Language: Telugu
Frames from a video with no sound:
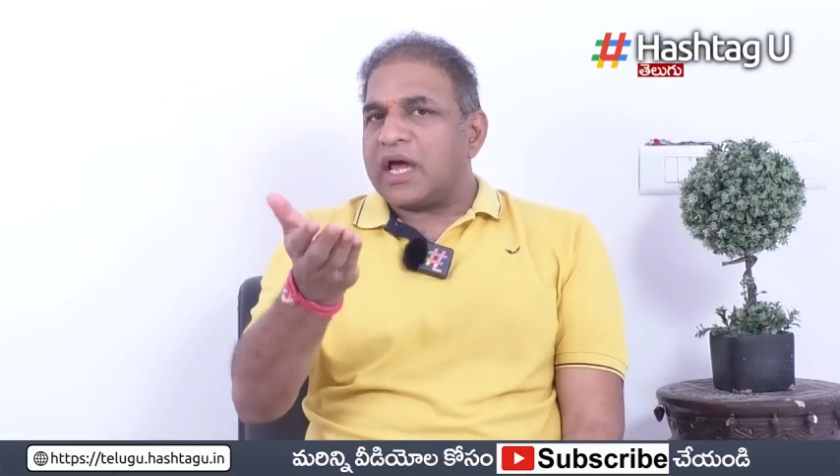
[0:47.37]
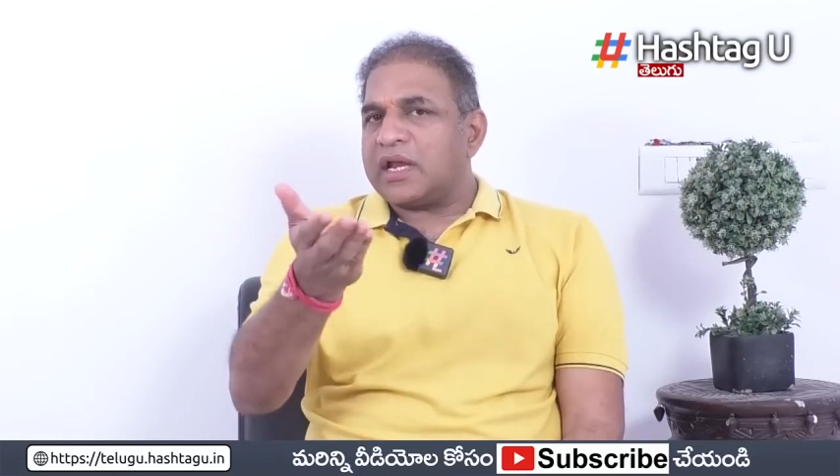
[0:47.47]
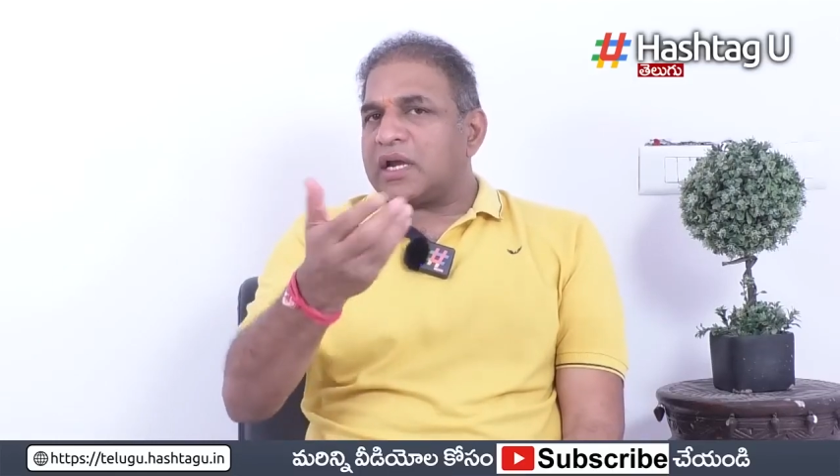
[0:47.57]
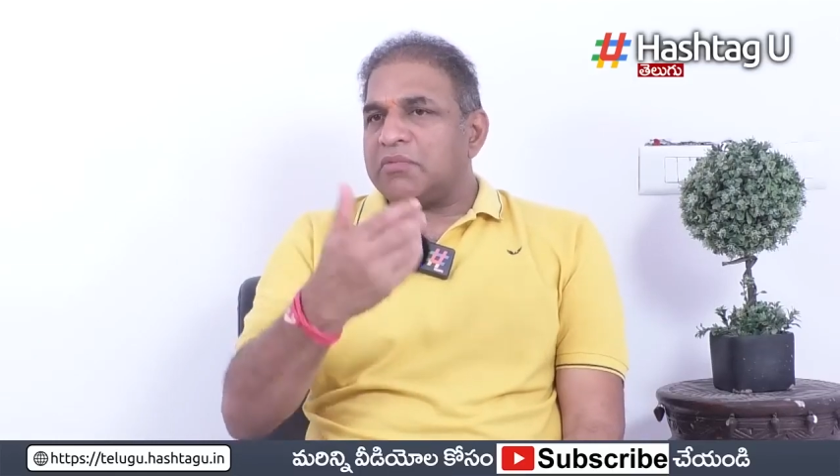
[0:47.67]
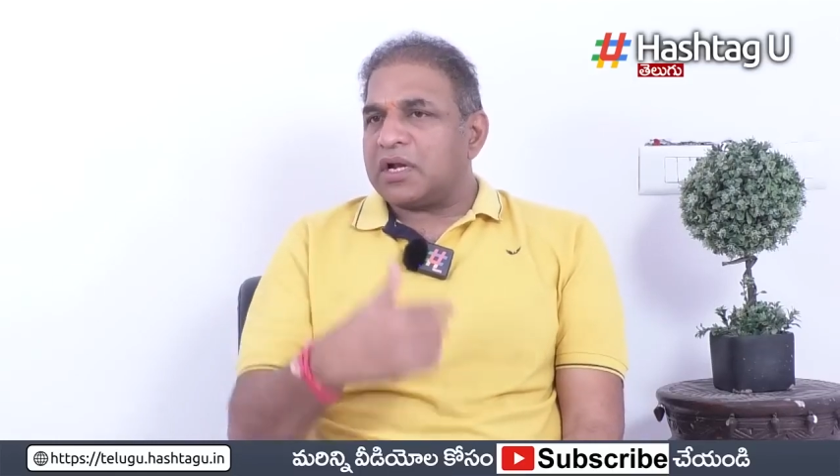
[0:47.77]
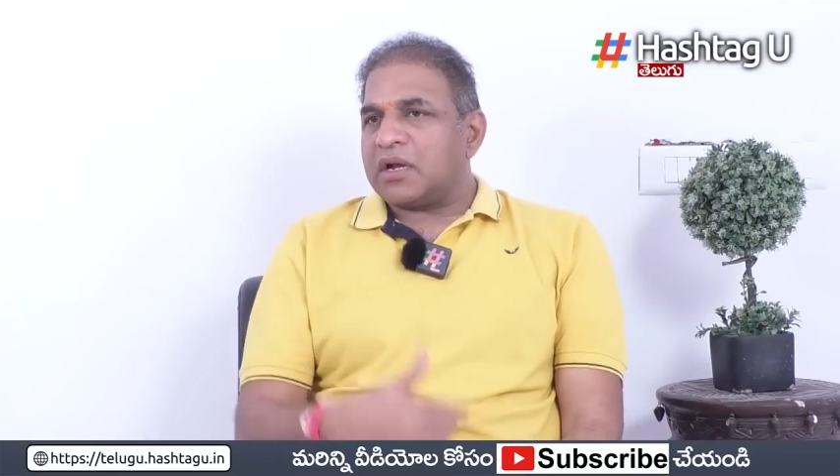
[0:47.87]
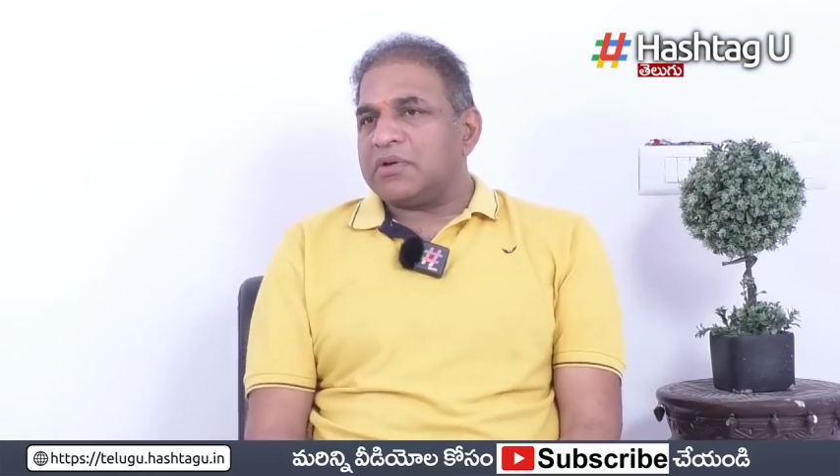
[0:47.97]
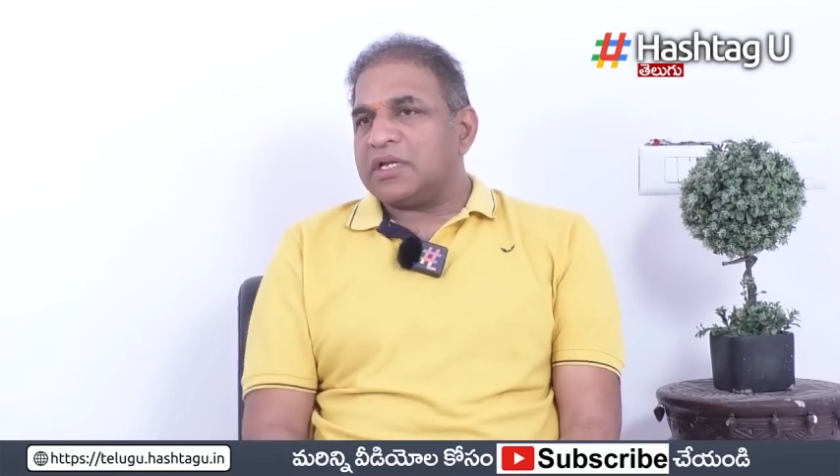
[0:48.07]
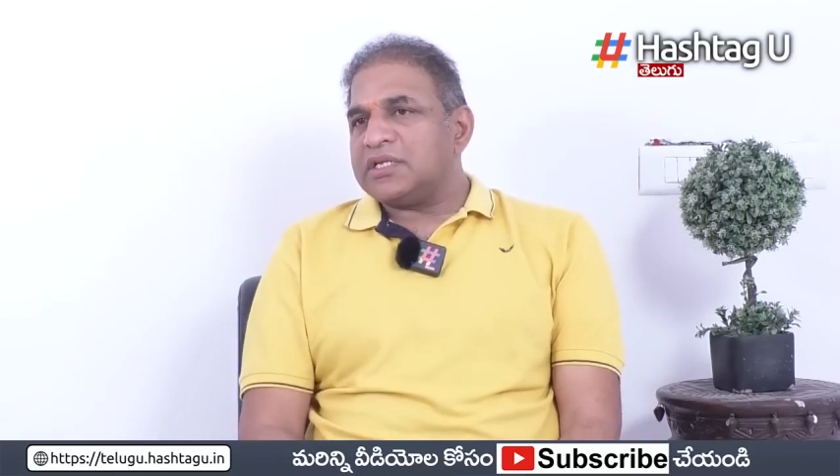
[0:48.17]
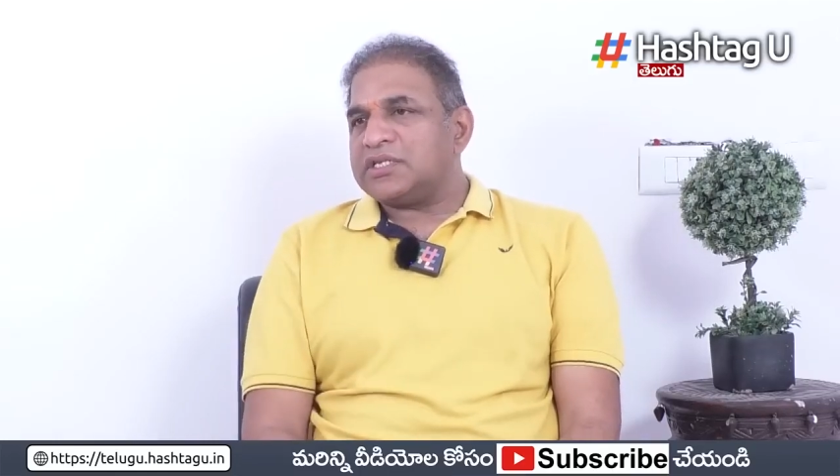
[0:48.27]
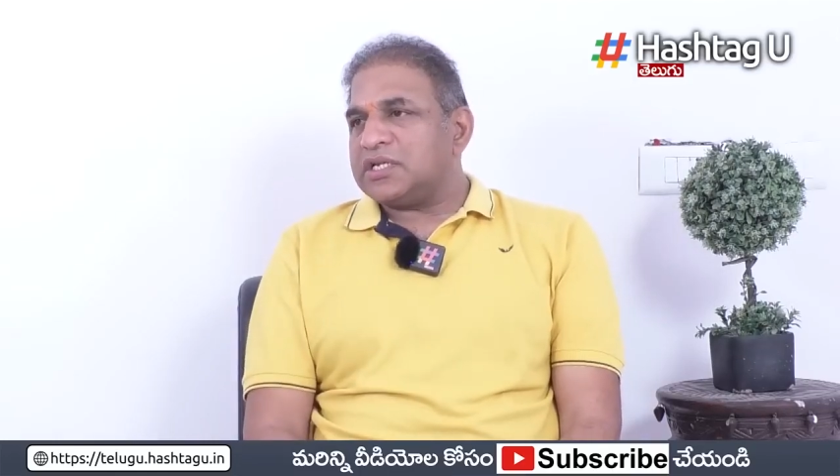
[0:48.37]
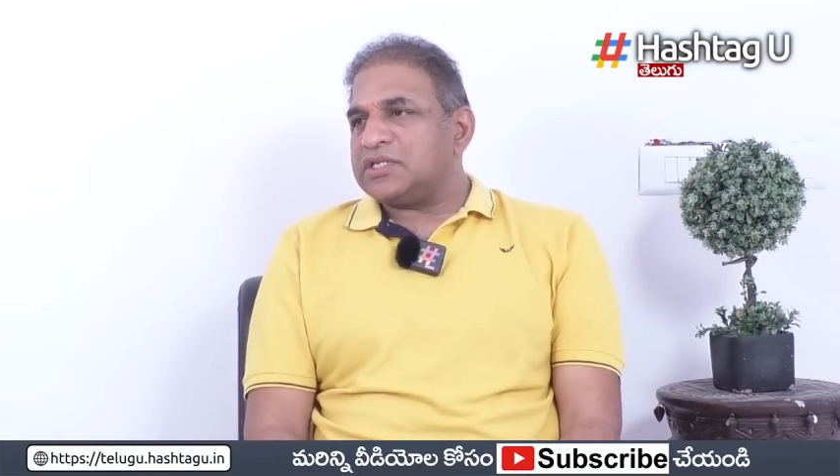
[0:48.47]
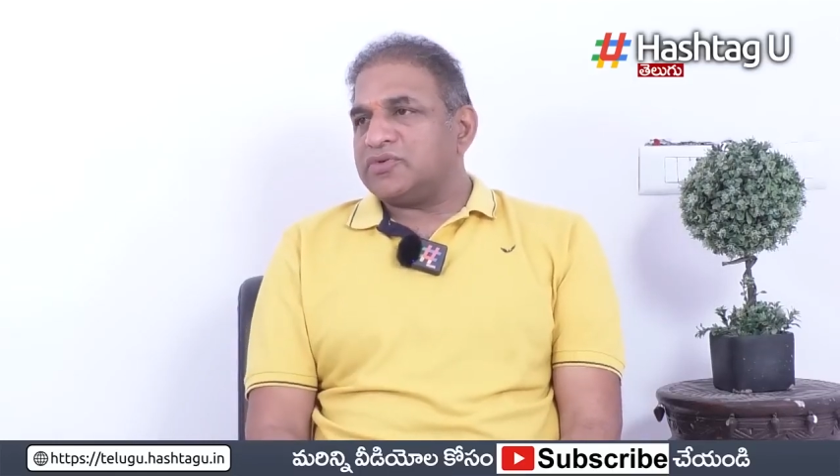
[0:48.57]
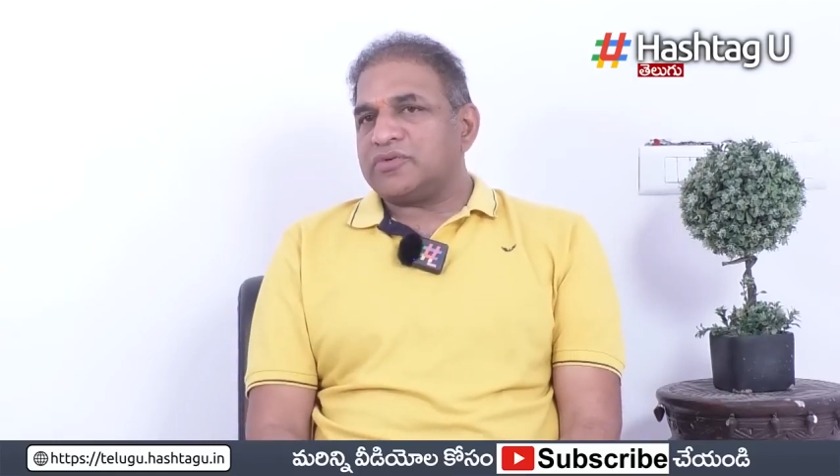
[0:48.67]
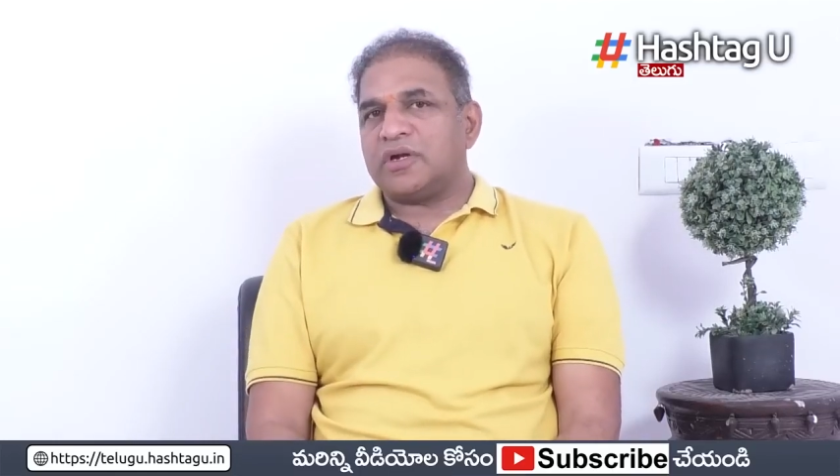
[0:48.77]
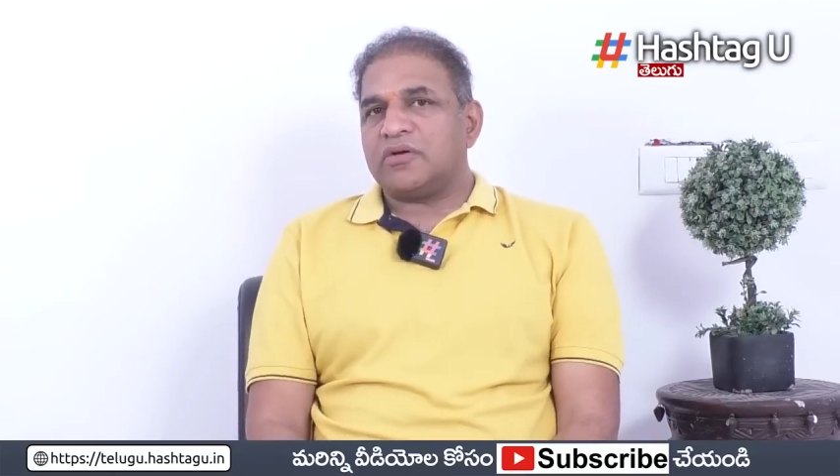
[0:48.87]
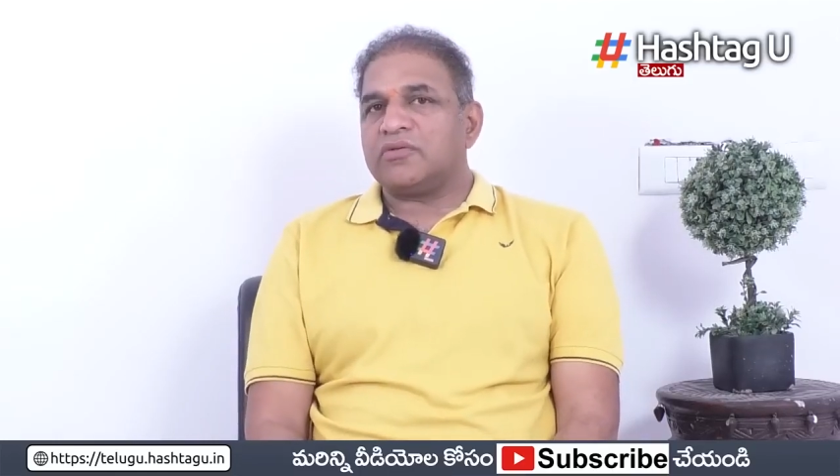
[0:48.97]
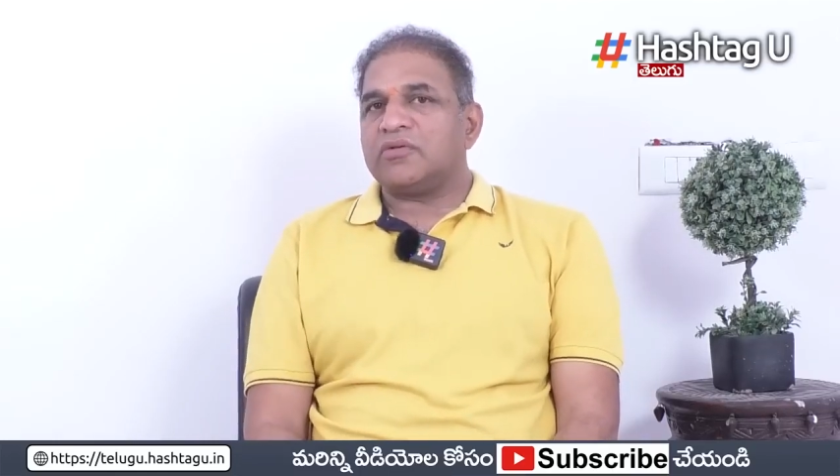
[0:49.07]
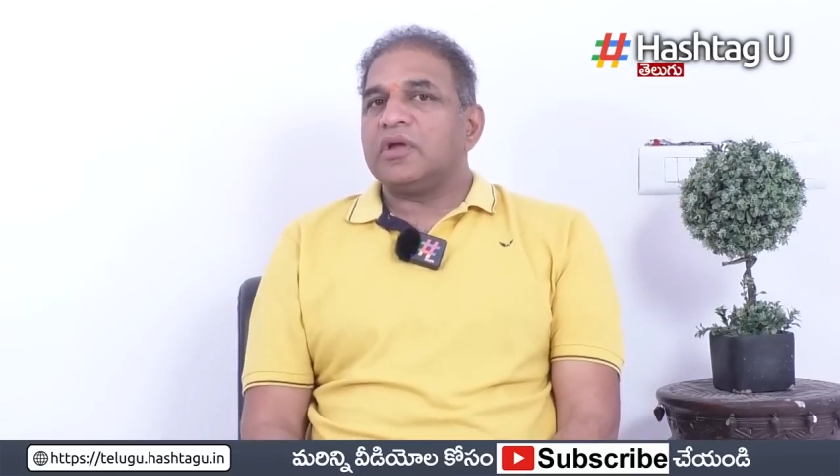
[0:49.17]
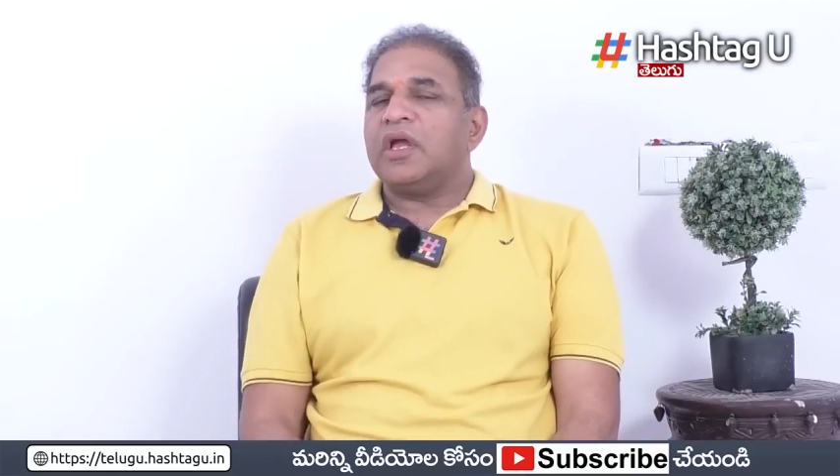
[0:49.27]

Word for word: కార్యక్రమాల కమిటీ ఇన్ఛార్జ్ ఉన్నారు